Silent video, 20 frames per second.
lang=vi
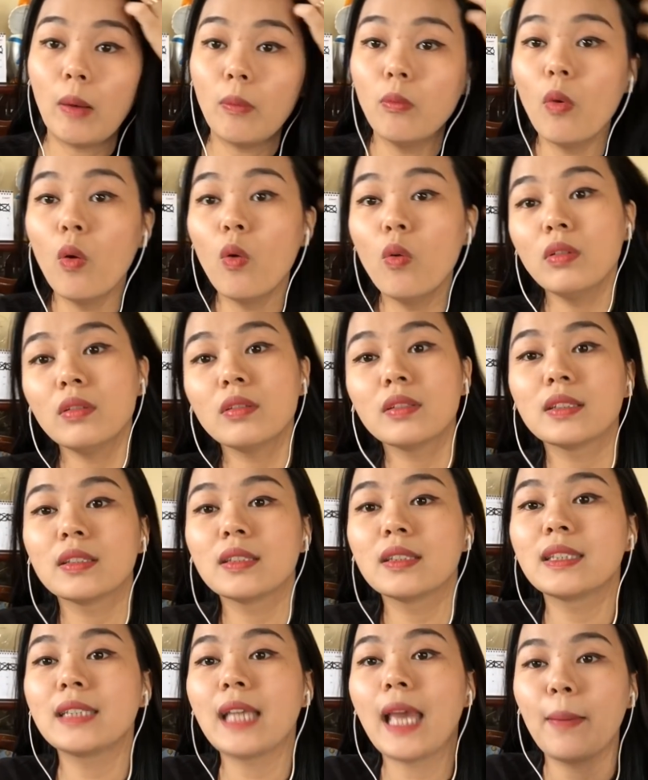ổng muốn
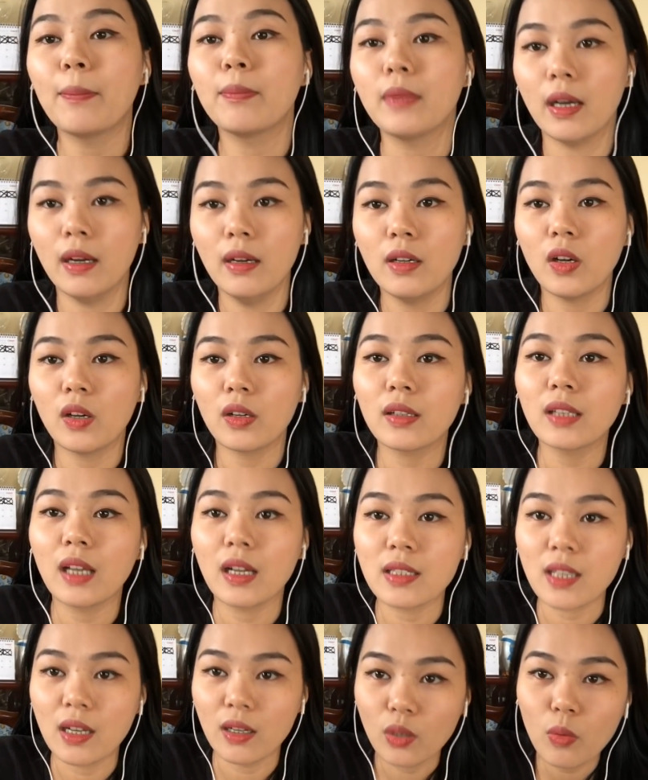xem thử coi có
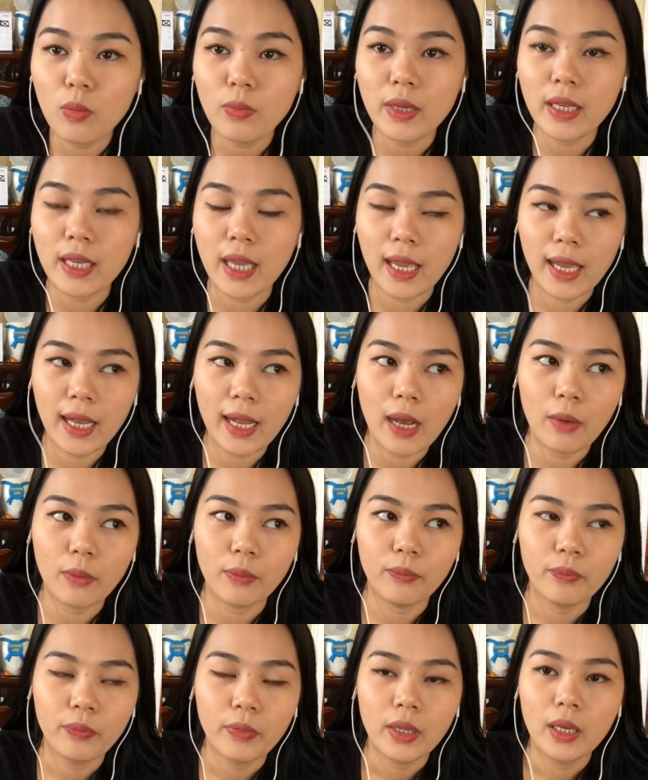thật sự đúng như vậy hay
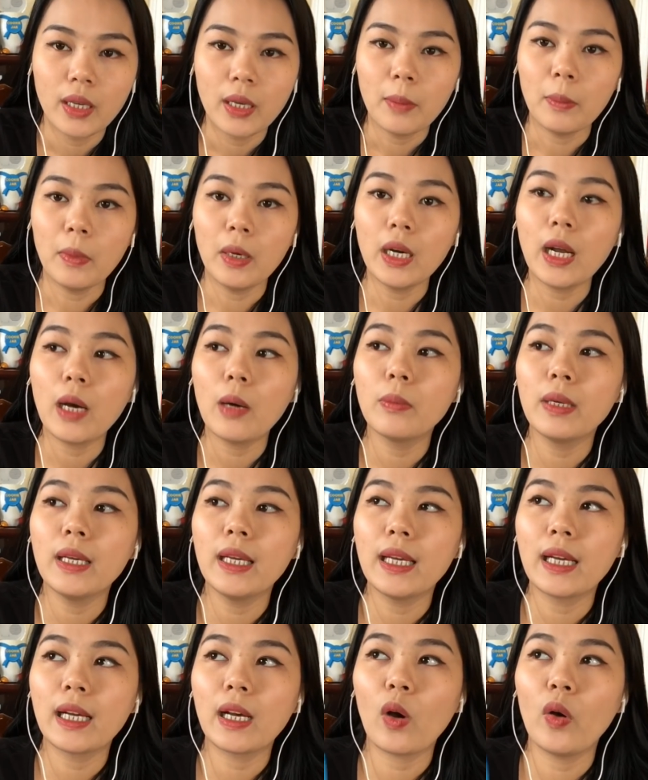không. Bữa đó ông
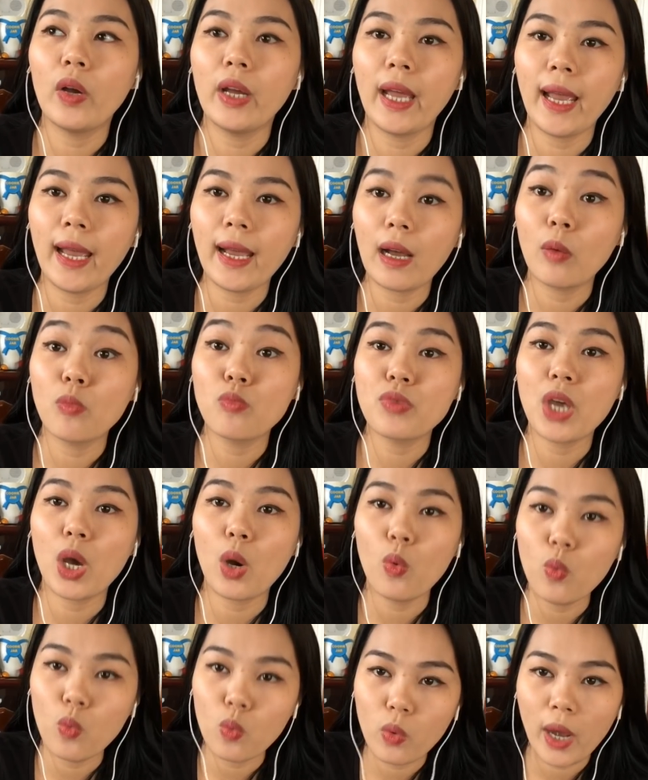đi coi hát, ông
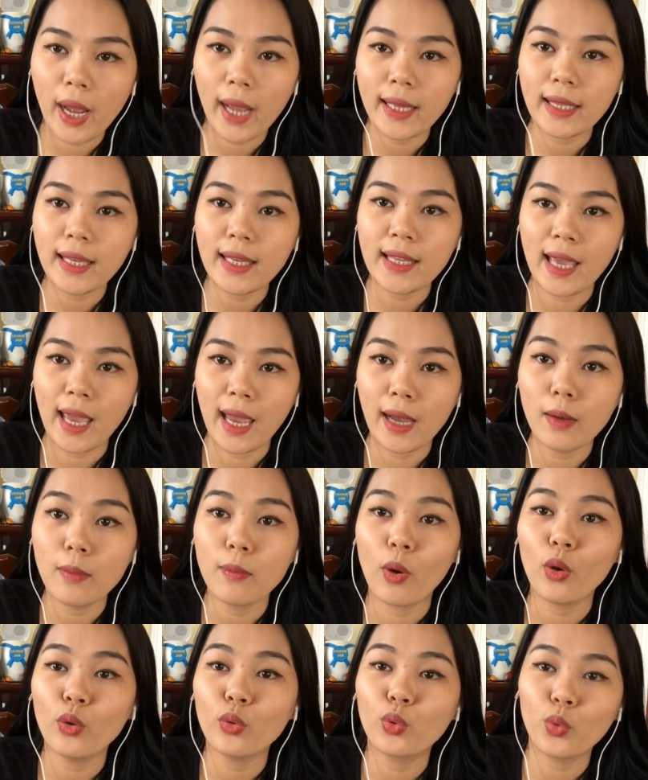giấu hai trái nhãn
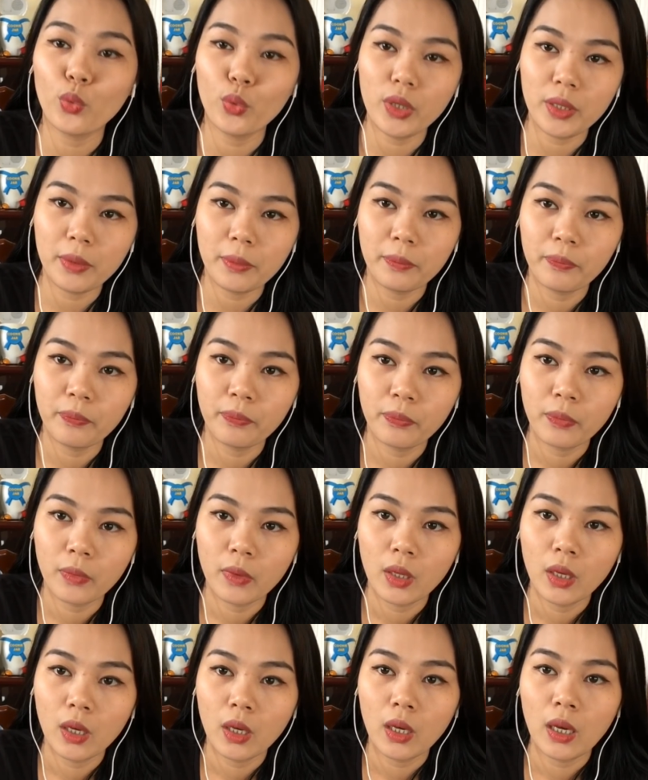bỏ vào túi.
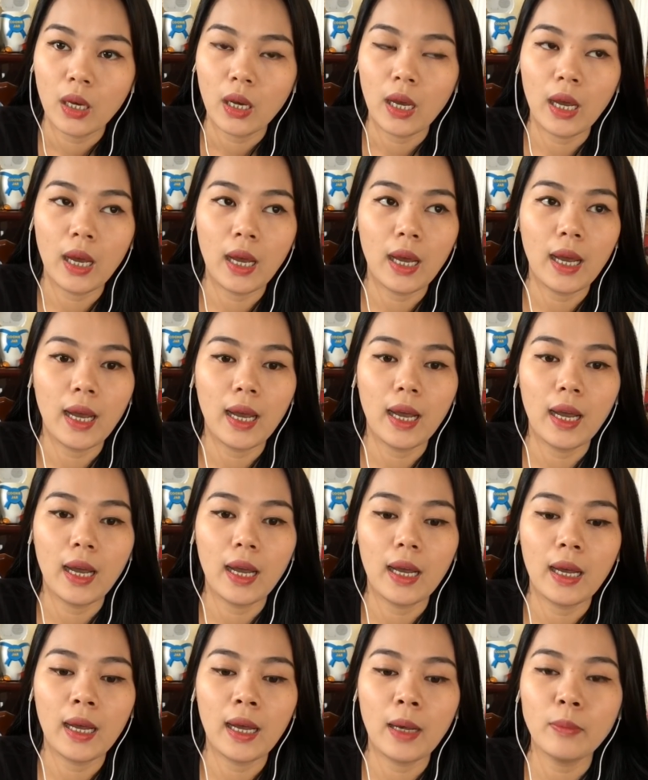
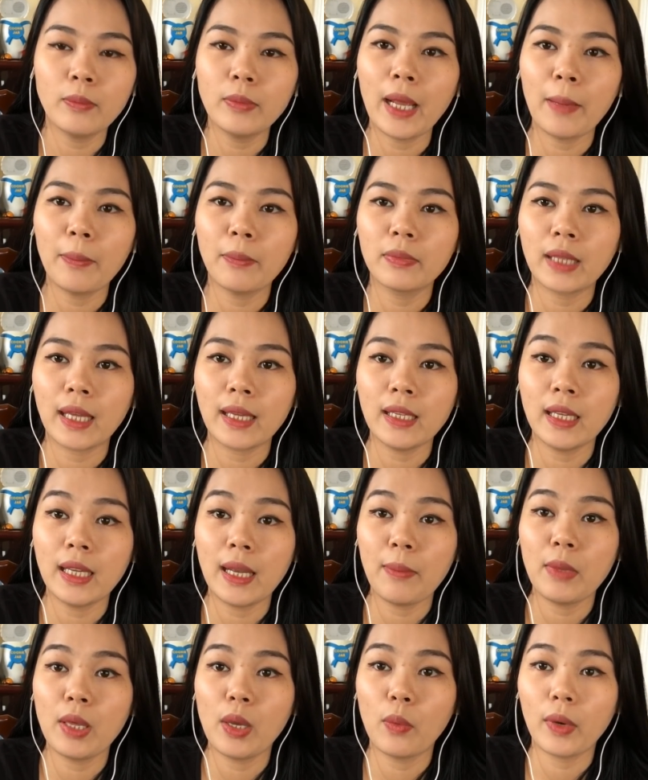À, ổng đem, tại vì
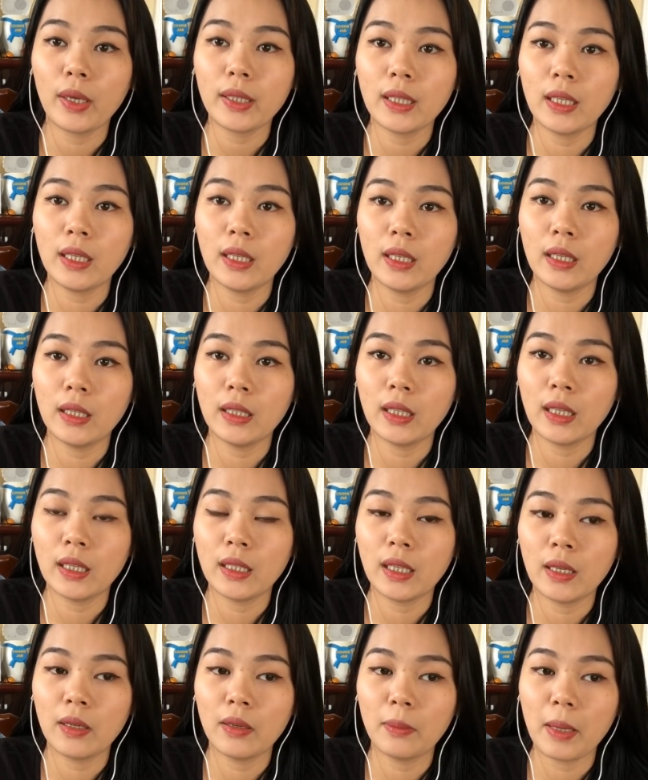đem nhiều quá thì thì
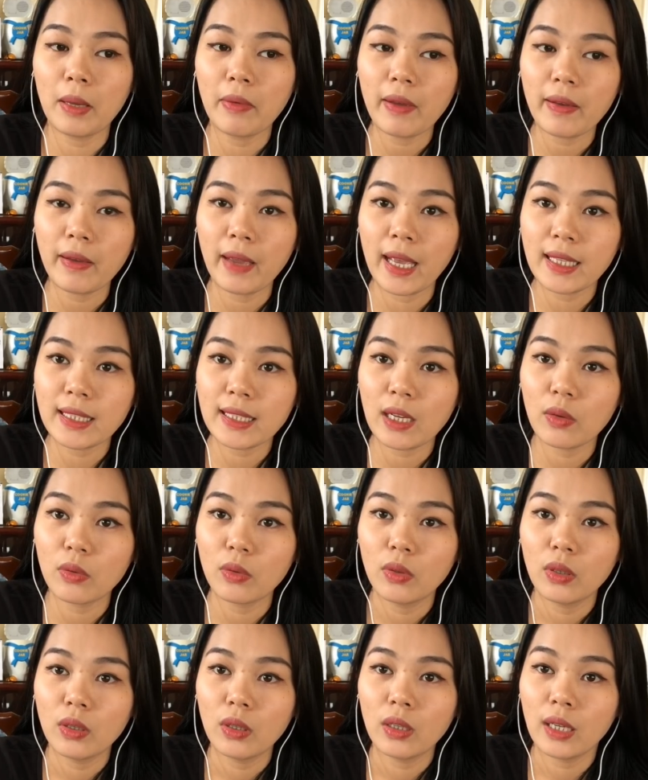thì bị phát hiện sao?
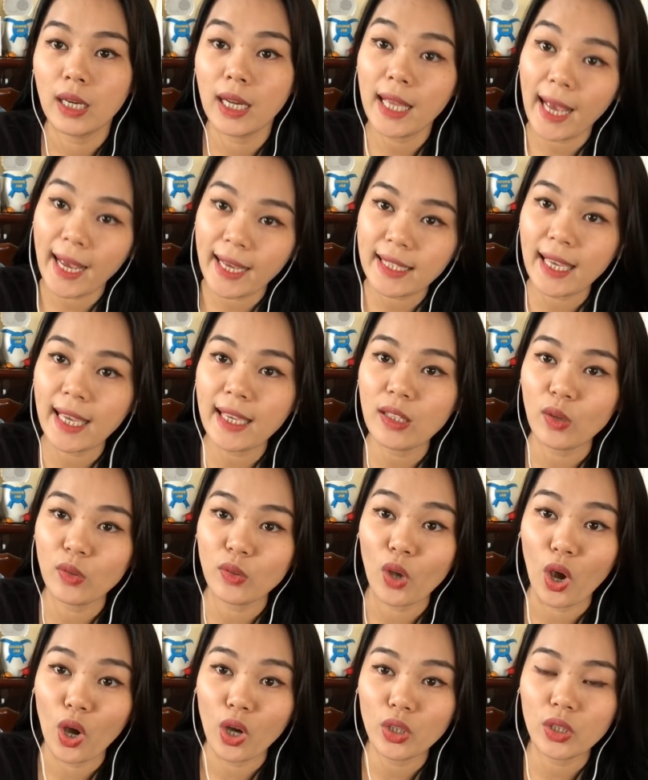Lấy hai trái nhỏ
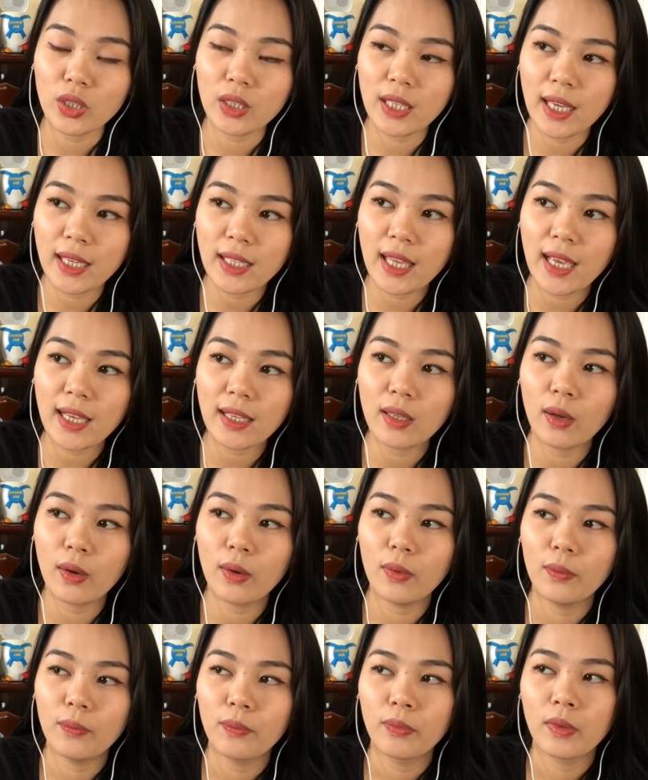nhỏ thôi nhét nhét
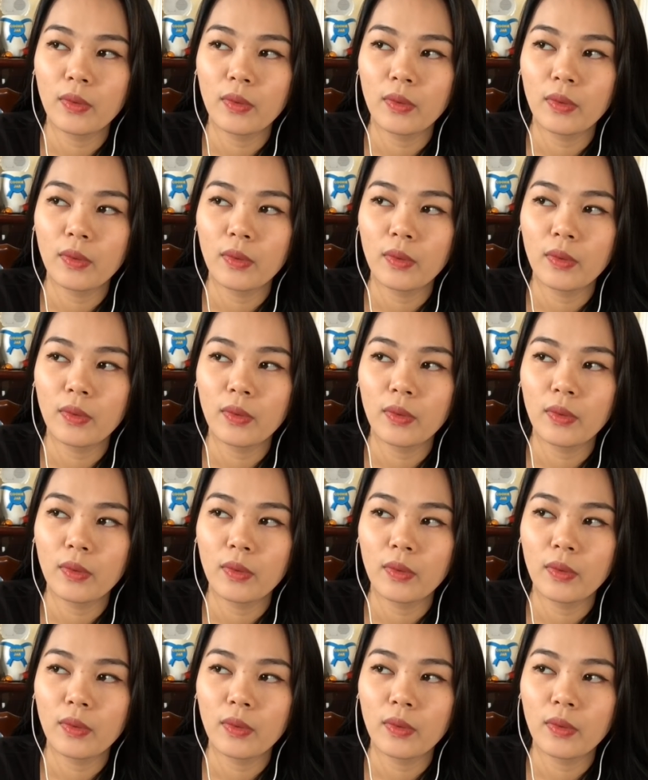vô.